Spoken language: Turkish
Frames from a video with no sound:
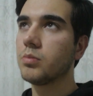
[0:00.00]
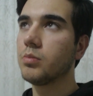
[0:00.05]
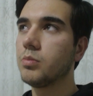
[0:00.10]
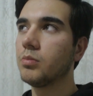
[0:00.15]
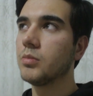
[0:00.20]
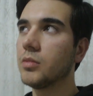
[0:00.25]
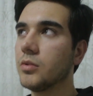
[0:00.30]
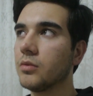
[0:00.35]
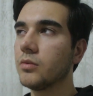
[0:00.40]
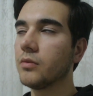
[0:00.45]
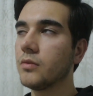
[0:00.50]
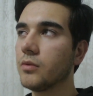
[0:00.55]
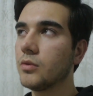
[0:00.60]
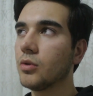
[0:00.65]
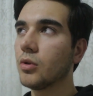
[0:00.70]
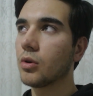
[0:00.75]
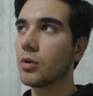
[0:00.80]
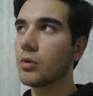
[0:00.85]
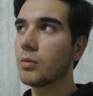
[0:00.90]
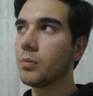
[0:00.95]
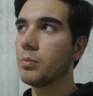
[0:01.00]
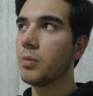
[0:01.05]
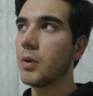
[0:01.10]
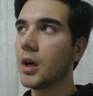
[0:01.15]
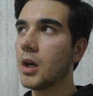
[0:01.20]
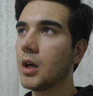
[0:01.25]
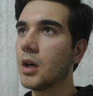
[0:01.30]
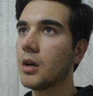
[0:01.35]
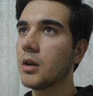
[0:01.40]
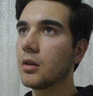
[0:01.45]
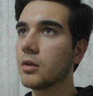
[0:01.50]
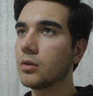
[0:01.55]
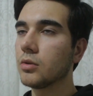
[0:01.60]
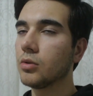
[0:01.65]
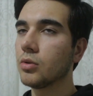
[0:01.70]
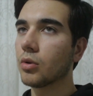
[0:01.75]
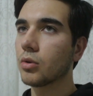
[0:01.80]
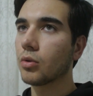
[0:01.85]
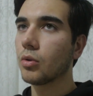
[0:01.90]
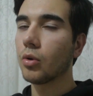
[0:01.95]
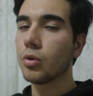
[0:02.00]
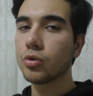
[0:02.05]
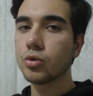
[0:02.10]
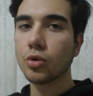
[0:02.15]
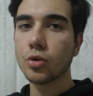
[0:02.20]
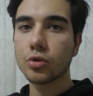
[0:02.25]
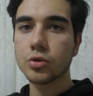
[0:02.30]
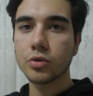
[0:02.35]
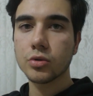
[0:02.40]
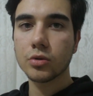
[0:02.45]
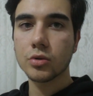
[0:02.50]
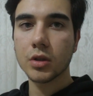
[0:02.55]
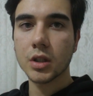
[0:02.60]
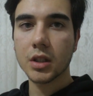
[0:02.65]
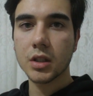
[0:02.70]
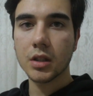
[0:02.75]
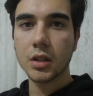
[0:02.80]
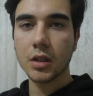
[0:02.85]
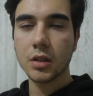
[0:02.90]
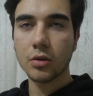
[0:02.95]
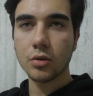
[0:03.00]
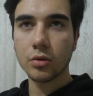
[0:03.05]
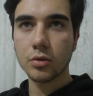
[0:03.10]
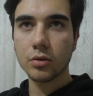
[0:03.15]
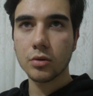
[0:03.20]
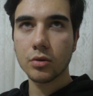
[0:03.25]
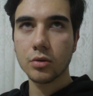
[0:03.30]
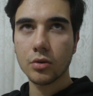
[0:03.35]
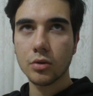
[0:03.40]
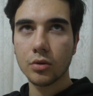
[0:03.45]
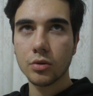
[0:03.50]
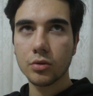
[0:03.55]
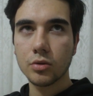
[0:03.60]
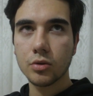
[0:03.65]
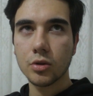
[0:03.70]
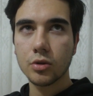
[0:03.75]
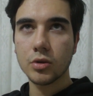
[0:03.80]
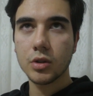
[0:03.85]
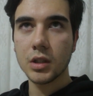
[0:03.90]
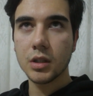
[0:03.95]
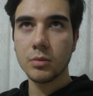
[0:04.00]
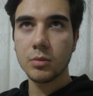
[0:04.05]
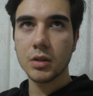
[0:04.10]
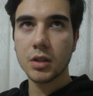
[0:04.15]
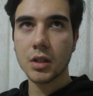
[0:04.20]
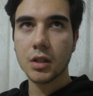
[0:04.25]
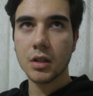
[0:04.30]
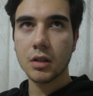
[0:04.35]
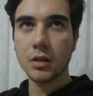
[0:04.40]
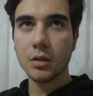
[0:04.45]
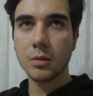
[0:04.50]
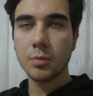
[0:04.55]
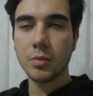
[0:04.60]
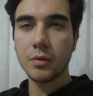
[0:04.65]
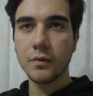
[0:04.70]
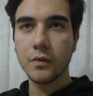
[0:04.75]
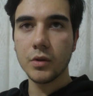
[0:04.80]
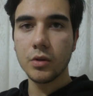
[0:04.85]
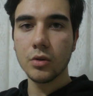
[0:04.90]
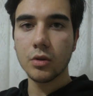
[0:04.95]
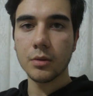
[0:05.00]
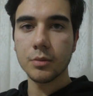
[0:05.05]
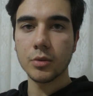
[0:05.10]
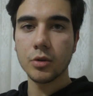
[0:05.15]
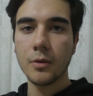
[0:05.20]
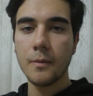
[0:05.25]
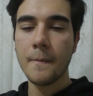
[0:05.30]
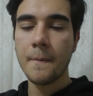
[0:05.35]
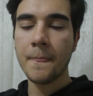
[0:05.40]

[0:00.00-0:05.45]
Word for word: mı? Yok baya yok 14 dakika 14-20 dakikalık bir videomdu.